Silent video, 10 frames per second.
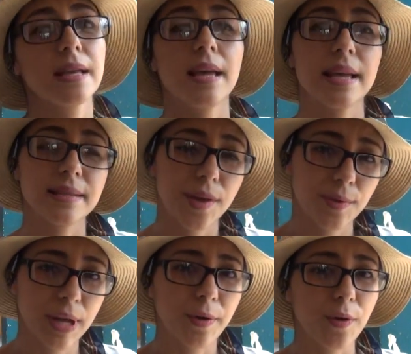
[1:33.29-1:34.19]
Es
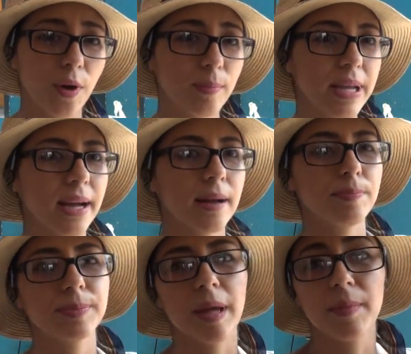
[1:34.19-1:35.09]
ayuda económica,
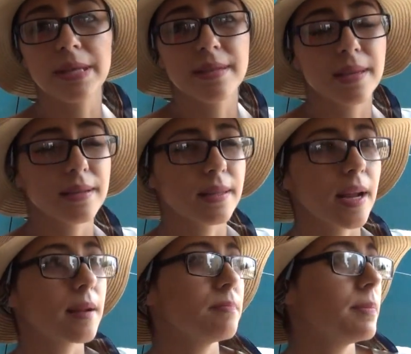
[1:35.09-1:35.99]
también si quieren
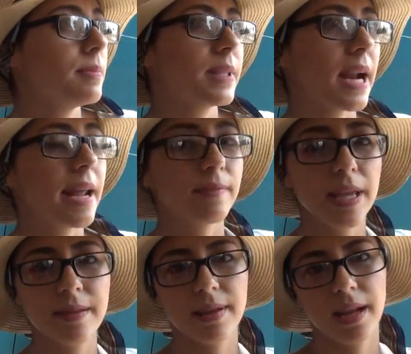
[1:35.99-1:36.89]
traer, traer
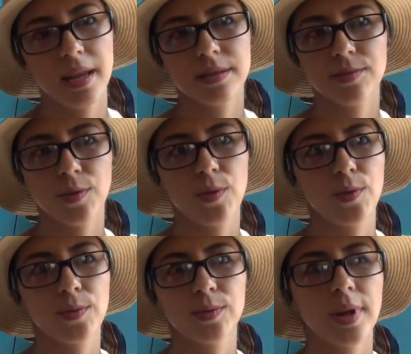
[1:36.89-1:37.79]
víveres
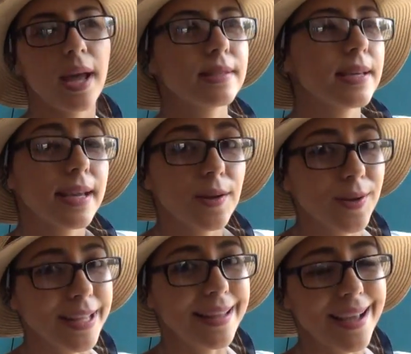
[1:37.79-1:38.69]
o ahí sí que
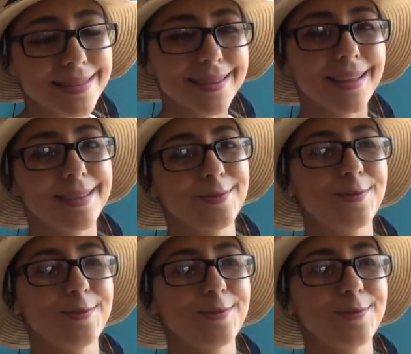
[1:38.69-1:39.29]
lo que nazca de su